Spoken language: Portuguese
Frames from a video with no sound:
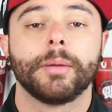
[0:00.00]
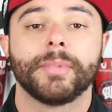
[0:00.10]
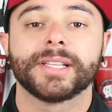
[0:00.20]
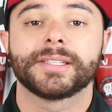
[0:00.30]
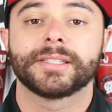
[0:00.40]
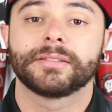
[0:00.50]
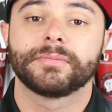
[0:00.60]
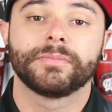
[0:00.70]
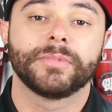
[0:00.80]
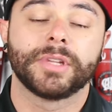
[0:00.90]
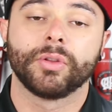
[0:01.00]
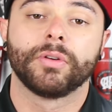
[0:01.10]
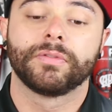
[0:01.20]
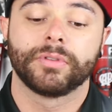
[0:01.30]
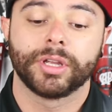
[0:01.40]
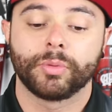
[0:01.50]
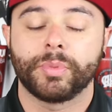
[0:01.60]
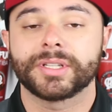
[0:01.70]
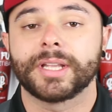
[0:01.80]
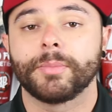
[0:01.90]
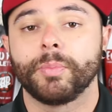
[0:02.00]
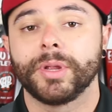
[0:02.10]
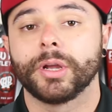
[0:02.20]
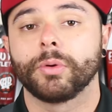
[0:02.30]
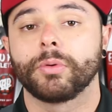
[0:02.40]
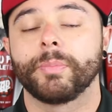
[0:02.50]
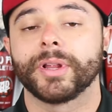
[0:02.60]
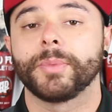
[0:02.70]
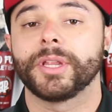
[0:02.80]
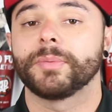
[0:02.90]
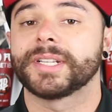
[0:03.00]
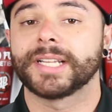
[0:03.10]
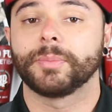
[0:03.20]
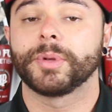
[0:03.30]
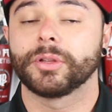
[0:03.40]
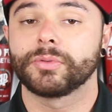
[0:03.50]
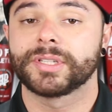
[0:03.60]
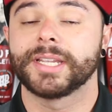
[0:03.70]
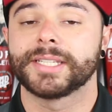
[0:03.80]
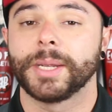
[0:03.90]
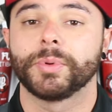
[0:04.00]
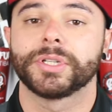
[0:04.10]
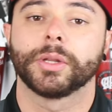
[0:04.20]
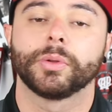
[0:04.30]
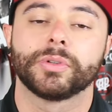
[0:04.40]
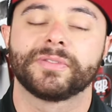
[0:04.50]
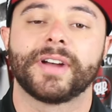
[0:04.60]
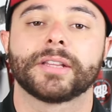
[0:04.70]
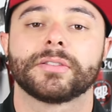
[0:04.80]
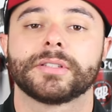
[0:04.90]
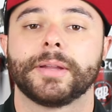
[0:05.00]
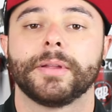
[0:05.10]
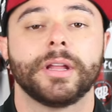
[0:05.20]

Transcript: Mas, de novo, eu não posso dar minha opinião completamente embasada porque eu não sei 100% dos fatos, né?